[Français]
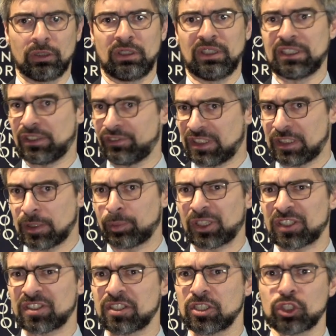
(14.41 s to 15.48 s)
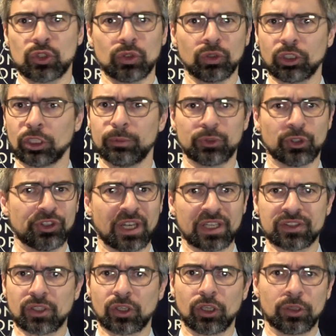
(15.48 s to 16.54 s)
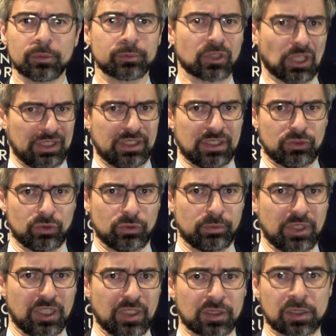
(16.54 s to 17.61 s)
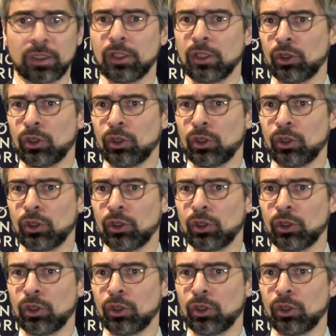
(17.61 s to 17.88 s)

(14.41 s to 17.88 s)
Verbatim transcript: Les invités prestigieux comme Donald Trump, Greta Thunberg